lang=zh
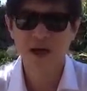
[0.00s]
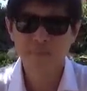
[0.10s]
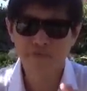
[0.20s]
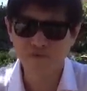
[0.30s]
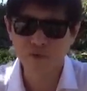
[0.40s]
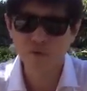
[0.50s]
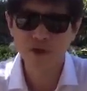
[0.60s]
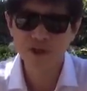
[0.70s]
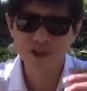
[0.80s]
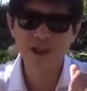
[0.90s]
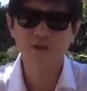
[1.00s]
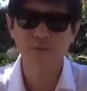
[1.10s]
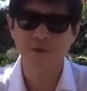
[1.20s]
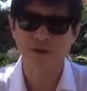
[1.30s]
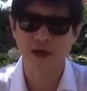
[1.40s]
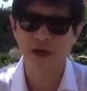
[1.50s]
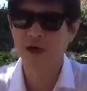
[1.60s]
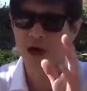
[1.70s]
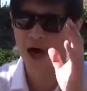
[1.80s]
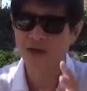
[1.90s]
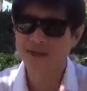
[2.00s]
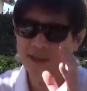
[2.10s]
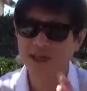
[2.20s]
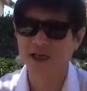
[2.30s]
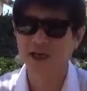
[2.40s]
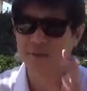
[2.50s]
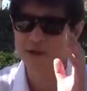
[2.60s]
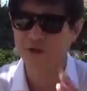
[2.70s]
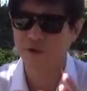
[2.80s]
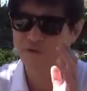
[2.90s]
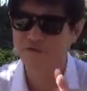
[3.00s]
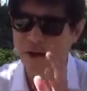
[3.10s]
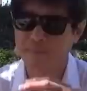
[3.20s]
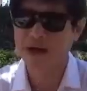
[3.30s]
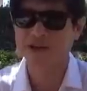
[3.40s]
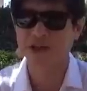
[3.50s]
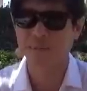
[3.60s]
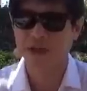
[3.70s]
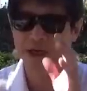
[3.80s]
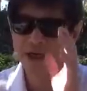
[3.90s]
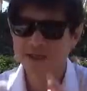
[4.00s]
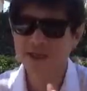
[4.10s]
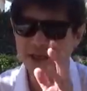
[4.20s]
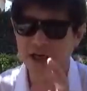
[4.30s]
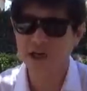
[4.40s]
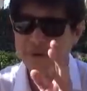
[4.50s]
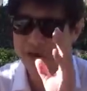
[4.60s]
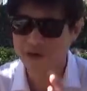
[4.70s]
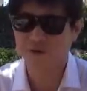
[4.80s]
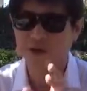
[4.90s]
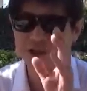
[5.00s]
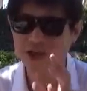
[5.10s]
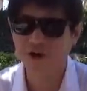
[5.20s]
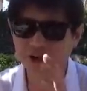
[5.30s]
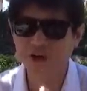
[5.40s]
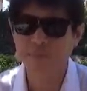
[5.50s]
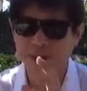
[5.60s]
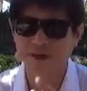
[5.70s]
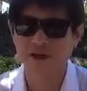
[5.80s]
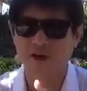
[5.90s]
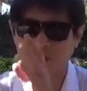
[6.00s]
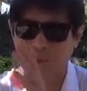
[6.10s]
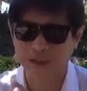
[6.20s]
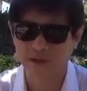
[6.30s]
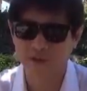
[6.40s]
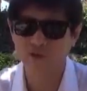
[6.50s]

普通人是接触不到的。而这些人里面有人反叛习近平，这些人里面有人悄悄地把这个稿子把它流